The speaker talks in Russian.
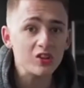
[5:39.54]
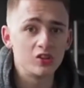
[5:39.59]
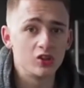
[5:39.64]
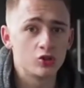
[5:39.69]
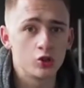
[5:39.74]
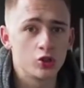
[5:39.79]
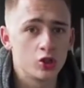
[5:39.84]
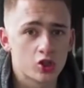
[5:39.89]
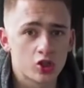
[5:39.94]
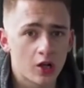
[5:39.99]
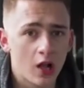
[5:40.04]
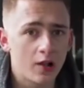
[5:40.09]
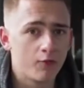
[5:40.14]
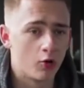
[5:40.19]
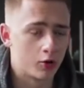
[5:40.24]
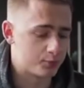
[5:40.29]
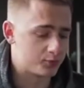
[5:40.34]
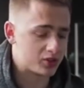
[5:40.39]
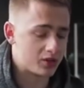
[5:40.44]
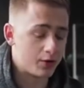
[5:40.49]
Ничего не жрал в
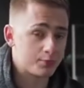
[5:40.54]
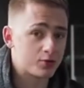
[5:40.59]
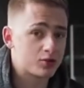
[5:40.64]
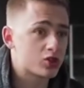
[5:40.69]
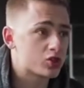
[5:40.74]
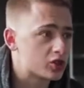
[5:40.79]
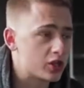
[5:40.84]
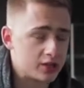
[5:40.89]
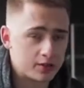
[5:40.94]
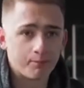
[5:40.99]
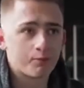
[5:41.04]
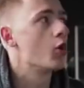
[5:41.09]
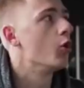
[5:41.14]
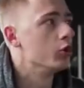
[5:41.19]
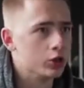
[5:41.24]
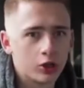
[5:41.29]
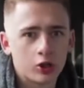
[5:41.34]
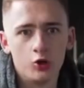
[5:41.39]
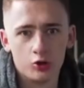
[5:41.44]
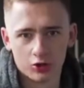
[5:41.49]
отпуске, а просто жесть.
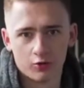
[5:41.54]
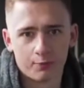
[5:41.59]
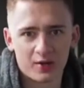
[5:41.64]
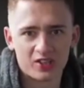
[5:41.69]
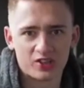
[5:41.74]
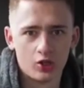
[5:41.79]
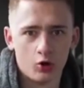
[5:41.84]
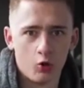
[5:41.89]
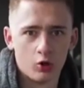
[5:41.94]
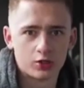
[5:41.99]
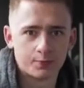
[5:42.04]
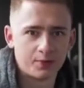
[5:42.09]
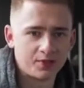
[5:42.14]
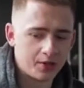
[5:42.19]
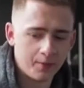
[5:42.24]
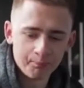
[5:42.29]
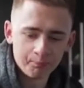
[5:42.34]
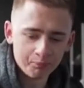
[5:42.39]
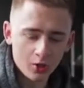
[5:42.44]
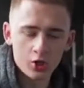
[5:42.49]
Он глюти, прости
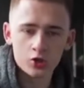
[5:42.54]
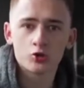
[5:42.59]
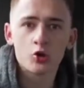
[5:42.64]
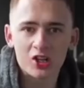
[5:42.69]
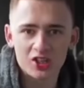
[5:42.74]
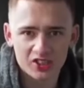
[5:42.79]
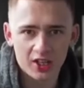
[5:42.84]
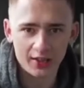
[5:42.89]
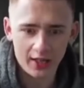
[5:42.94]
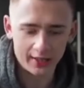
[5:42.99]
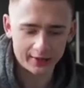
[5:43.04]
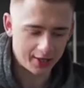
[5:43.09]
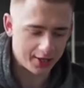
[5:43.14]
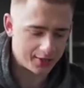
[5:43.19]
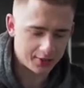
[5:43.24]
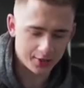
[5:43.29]
господи. Только салаты